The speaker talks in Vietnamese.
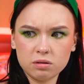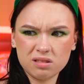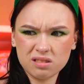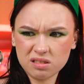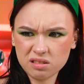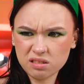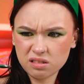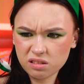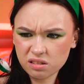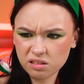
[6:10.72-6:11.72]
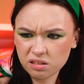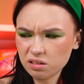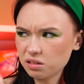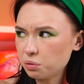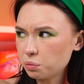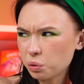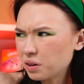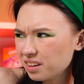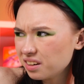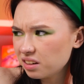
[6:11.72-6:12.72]
không được rồi. Nó
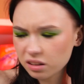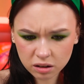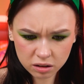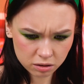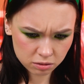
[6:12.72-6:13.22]
cứng như đá.